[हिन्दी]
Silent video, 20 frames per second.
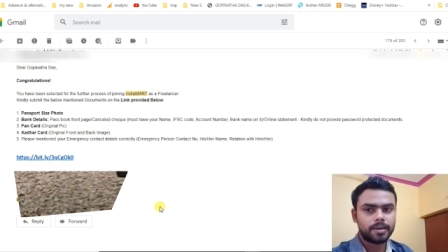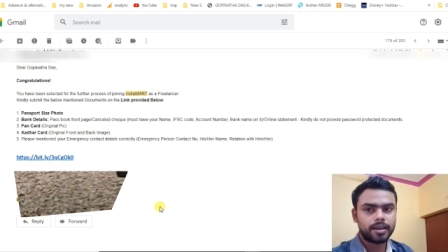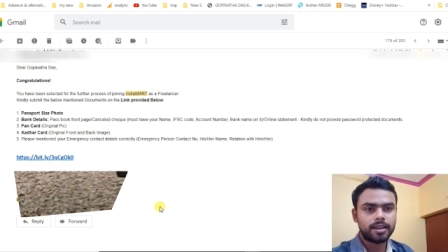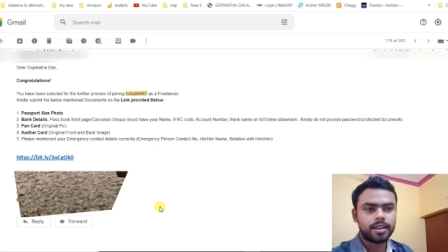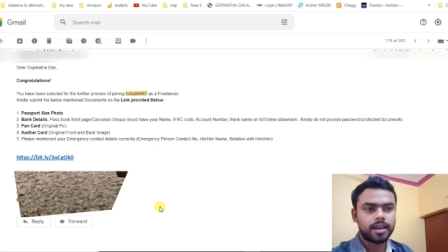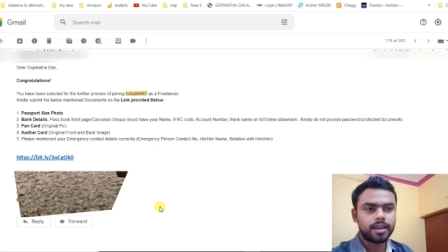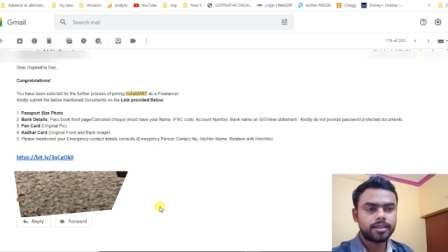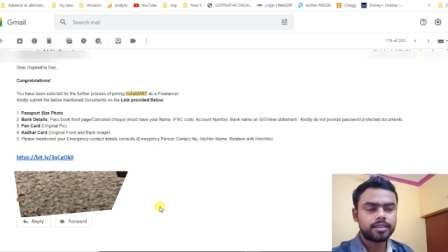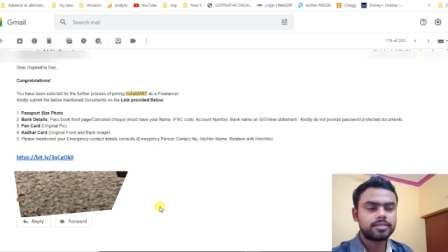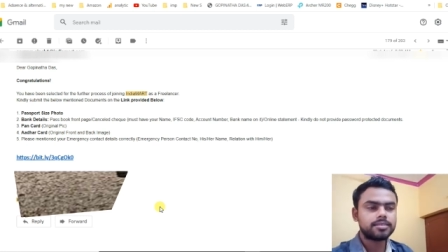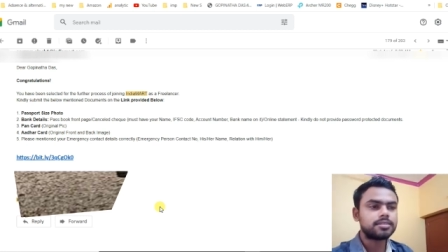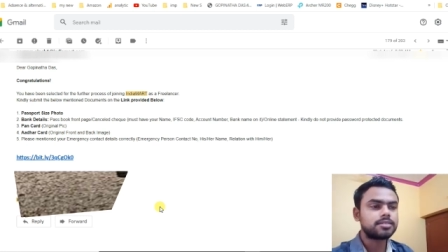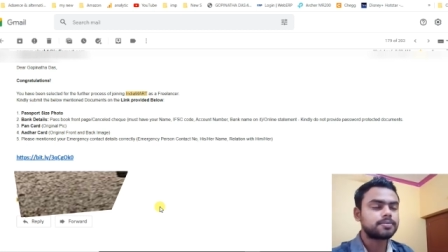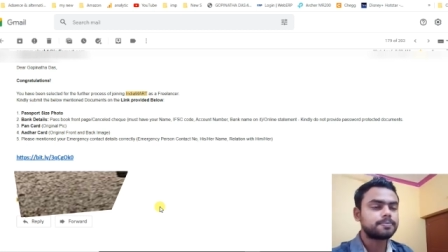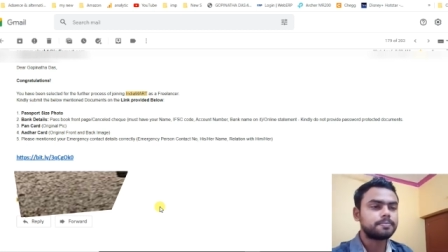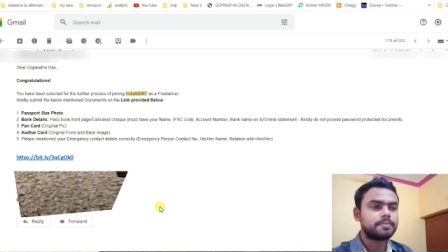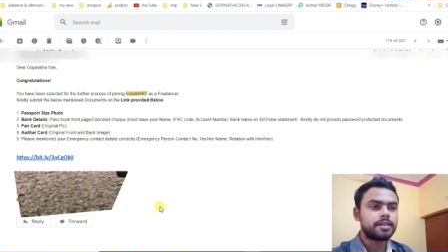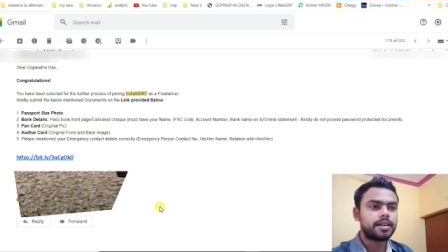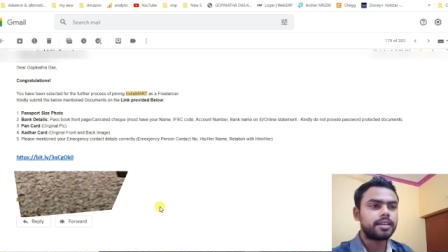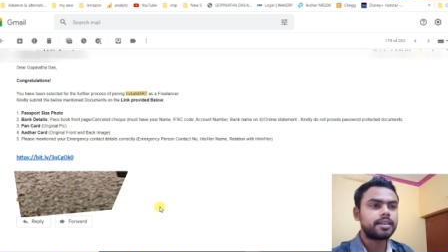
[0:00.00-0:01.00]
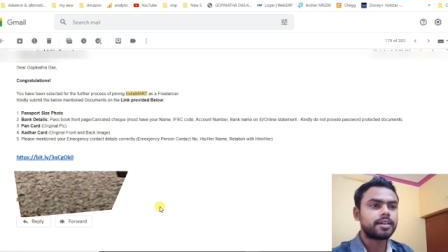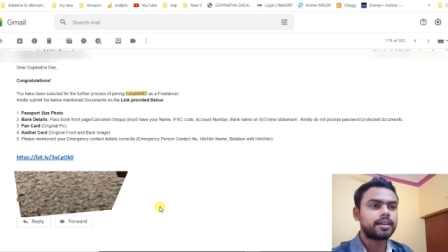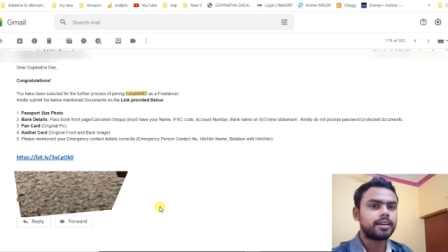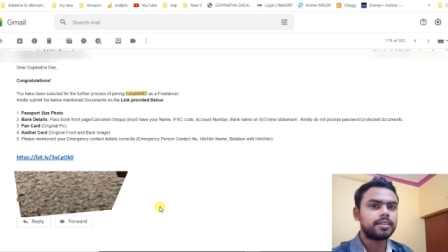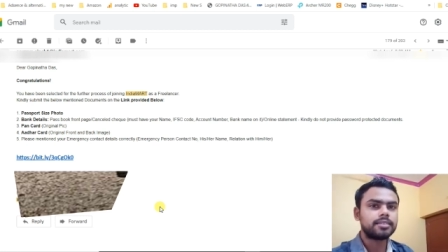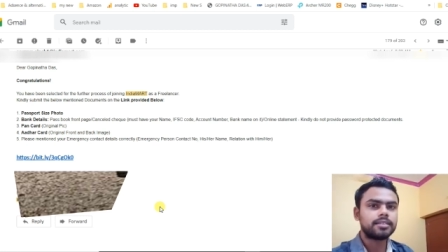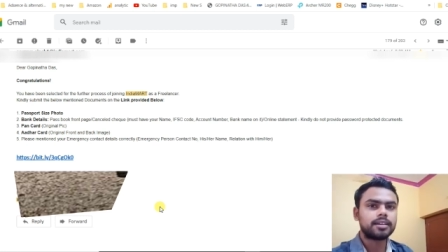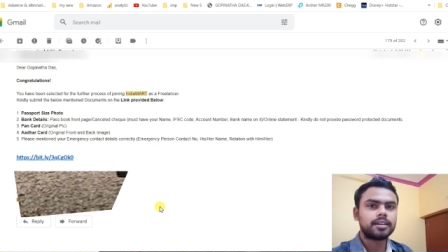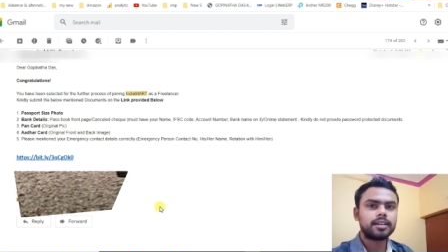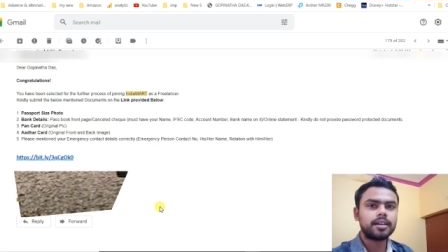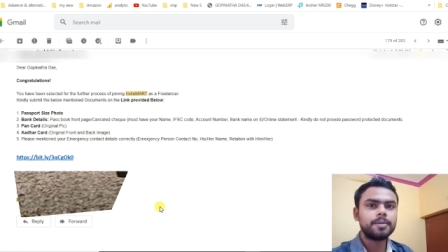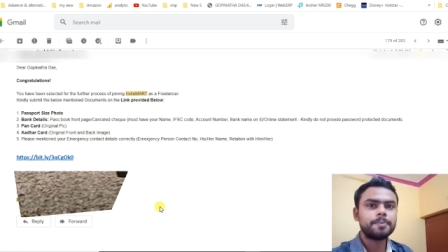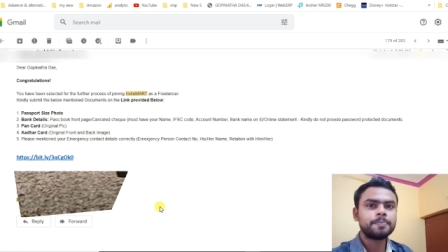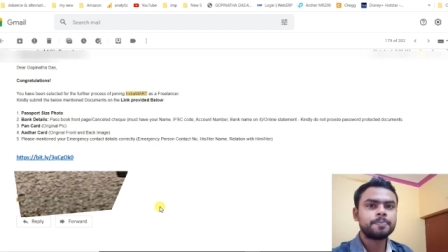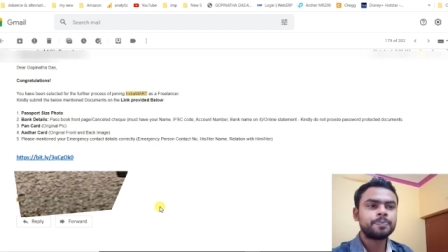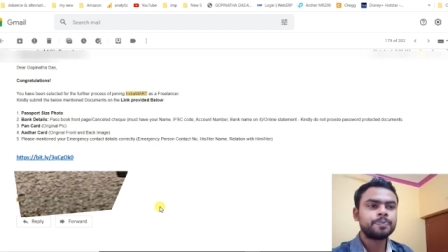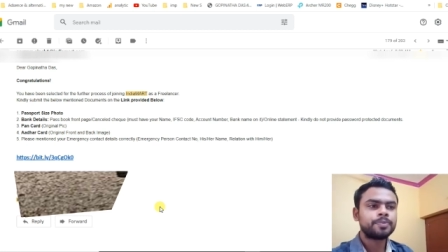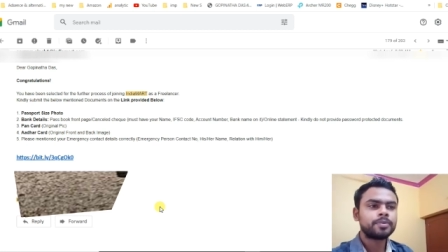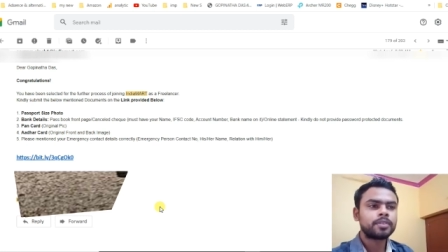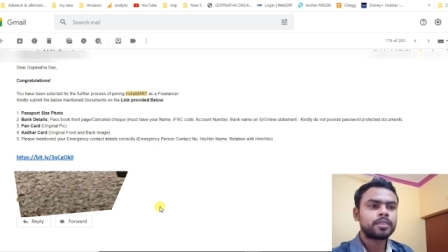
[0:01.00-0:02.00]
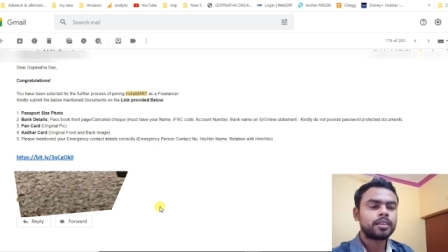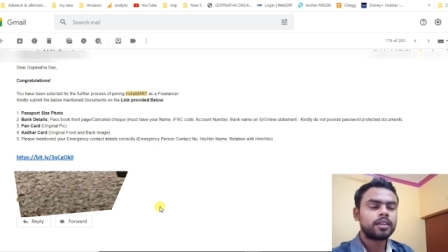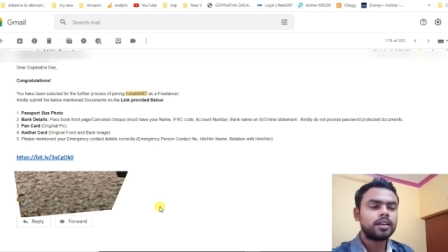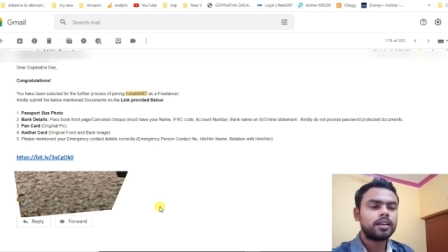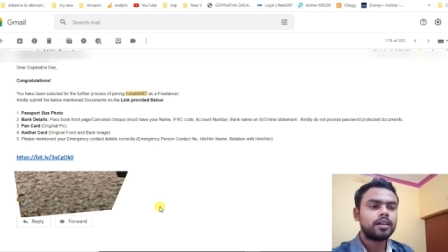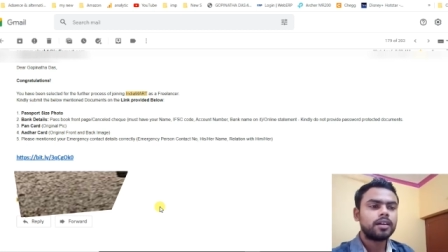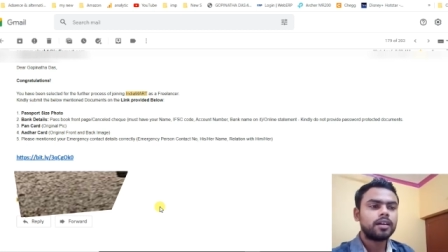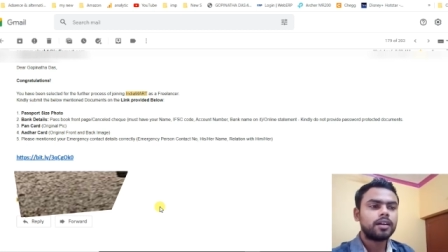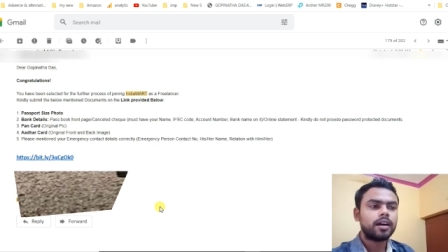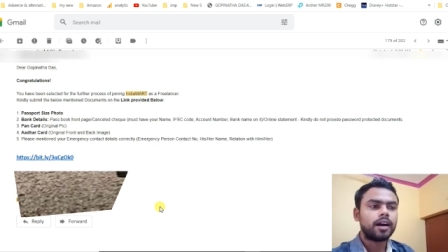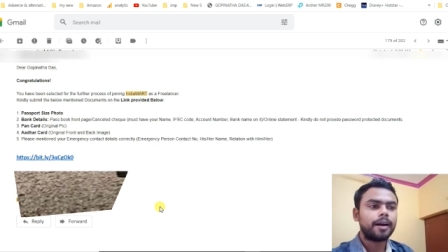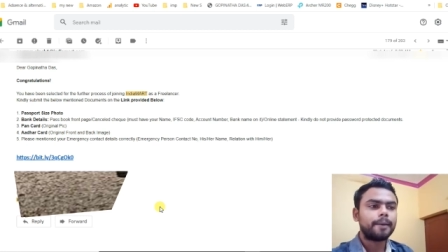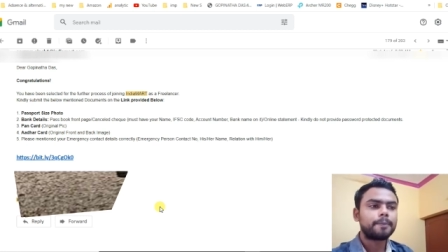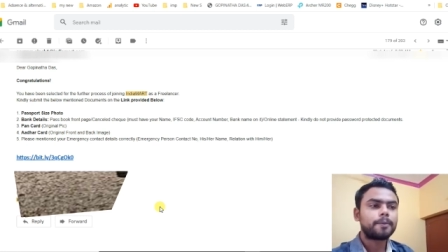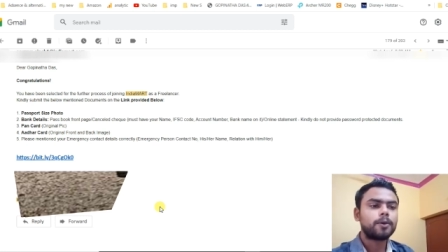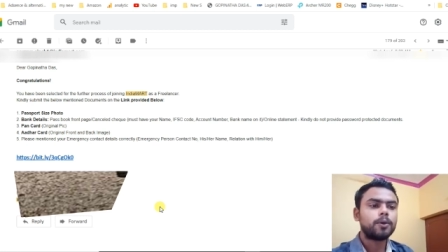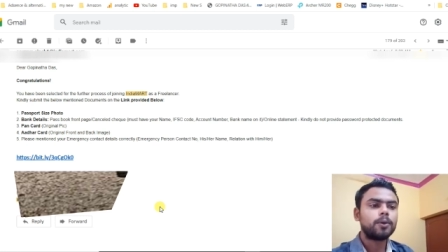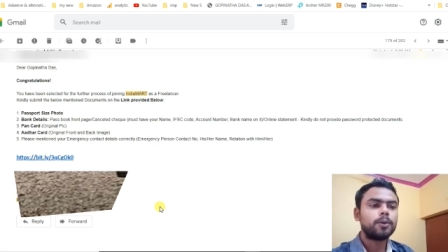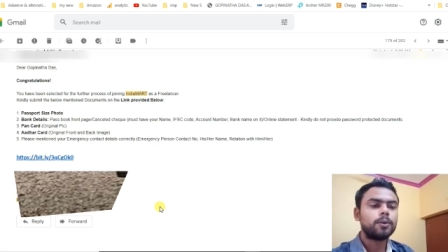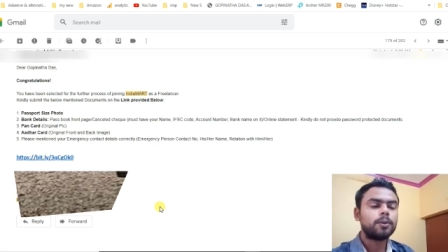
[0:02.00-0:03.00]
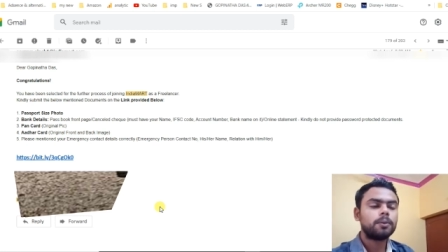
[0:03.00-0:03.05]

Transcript: मेल आएगी जिस मेल के अंदर ना आपको